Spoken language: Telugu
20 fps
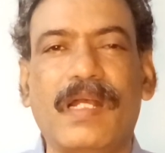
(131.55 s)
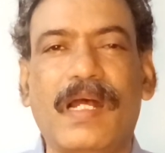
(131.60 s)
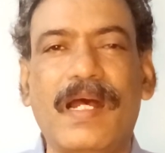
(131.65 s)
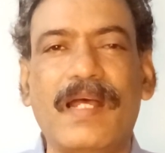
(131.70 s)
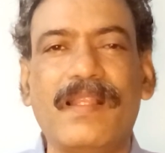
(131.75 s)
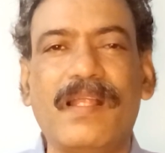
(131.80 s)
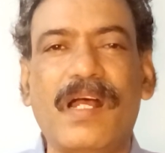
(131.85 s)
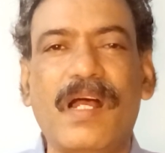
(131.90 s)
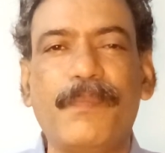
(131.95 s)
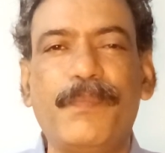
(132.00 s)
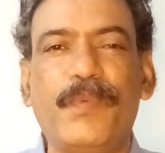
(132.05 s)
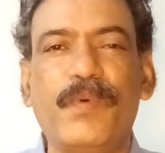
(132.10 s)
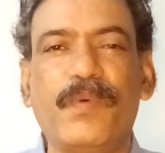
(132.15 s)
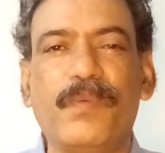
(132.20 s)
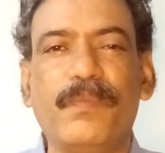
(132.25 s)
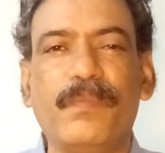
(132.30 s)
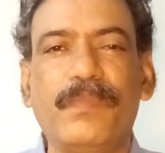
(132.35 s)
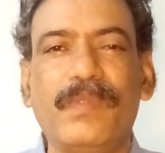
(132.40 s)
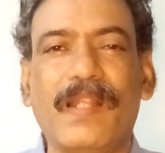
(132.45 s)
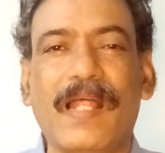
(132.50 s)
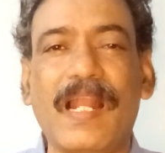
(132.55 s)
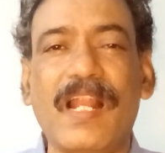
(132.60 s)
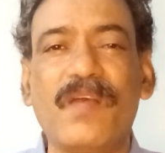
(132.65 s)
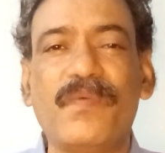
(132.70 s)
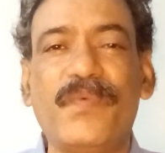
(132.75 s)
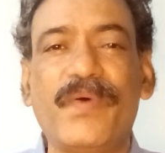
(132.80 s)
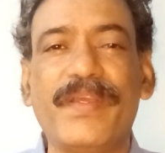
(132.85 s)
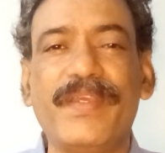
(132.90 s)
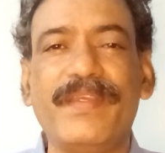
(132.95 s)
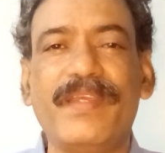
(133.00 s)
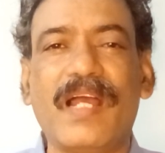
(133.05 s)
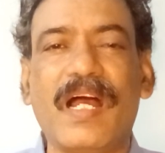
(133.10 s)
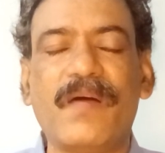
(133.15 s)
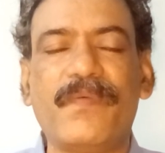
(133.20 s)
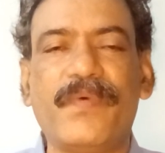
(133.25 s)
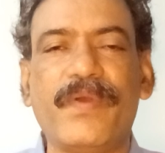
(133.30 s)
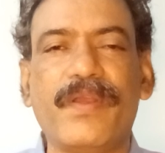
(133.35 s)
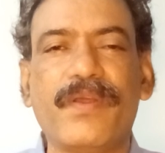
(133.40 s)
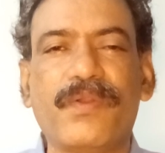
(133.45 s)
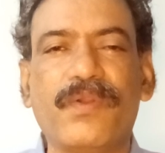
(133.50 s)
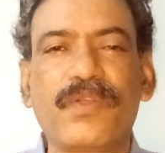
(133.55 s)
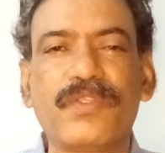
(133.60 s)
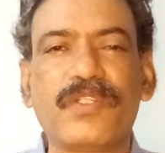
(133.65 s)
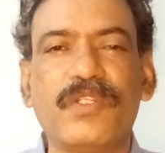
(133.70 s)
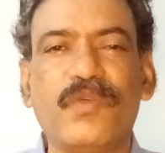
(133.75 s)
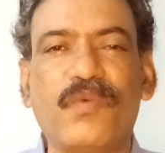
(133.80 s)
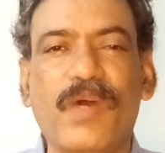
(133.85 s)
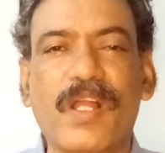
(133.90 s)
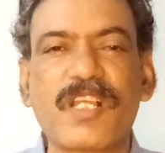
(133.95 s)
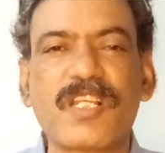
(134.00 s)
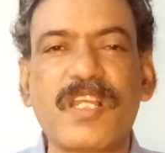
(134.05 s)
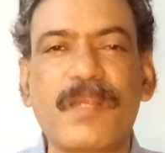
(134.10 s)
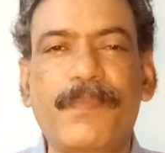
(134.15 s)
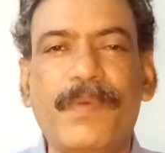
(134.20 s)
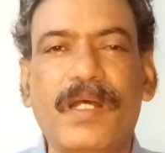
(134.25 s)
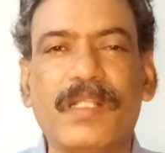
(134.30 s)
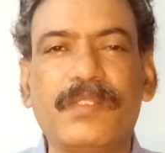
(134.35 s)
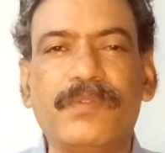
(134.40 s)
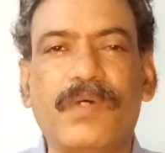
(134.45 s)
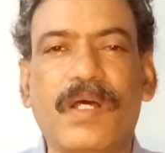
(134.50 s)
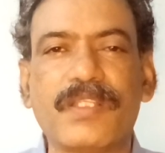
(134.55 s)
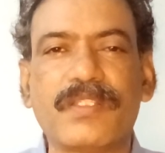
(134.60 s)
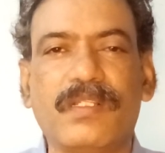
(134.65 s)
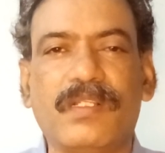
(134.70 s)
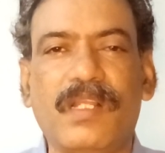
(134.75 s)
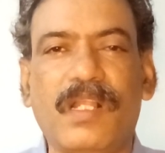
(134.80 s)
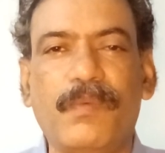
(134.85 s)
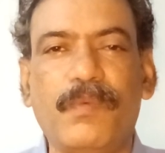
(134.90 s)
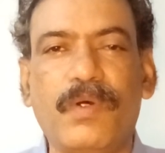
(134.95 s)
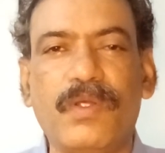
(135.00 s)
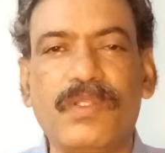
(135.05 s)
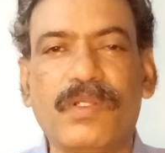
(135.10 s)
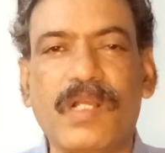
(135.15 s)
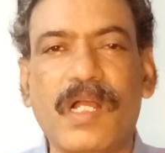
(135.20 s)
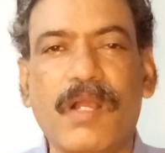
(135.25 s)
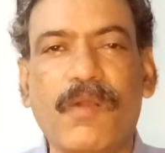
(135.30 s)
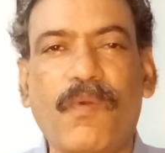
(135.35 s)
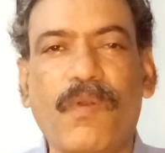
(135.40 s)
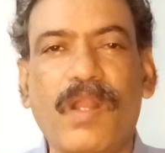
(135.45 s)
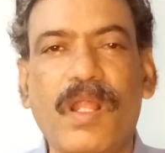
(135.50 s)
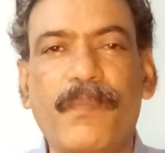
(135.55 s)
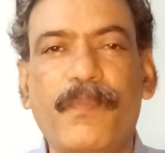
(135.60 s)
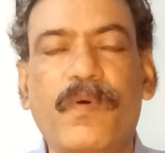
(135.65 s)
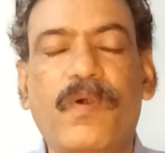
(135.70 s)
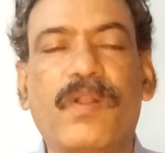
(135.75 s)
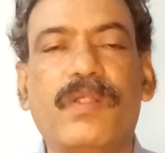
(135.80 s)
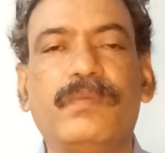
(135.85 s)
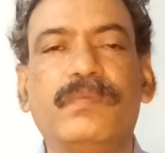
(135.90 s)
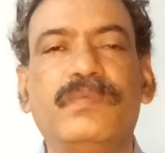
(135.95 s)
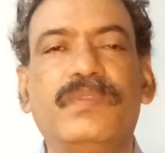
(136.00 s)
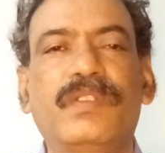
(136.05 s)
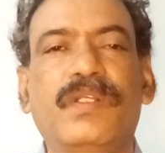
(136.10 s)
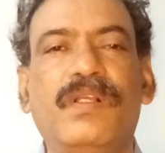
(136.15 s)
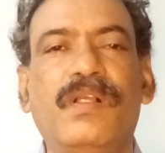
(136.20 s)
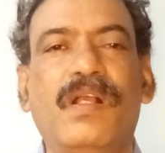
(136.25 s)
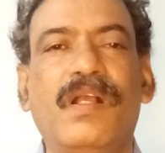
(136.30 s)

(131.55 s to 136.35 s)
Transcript: దాదాపు నలభై యాభై రోజులు వర్షపాతం అసలు నమోదు కాకుండా పోవడం